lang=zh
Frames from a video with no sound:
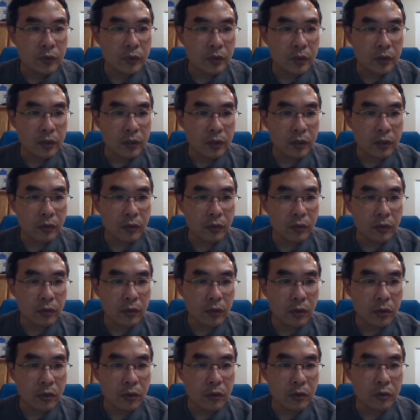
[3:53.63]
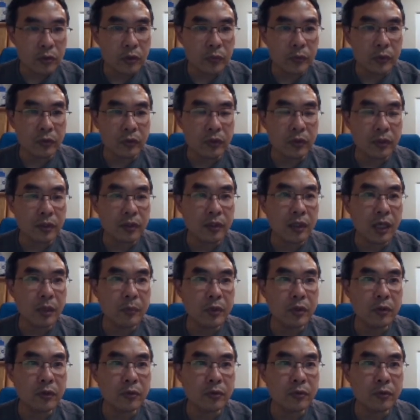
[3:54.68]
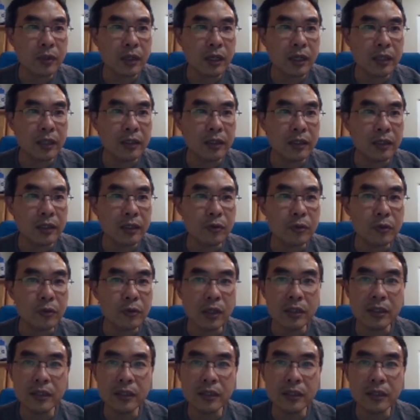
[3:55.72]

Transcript: 这个 Total Dog contribute 还没有出来，让我刷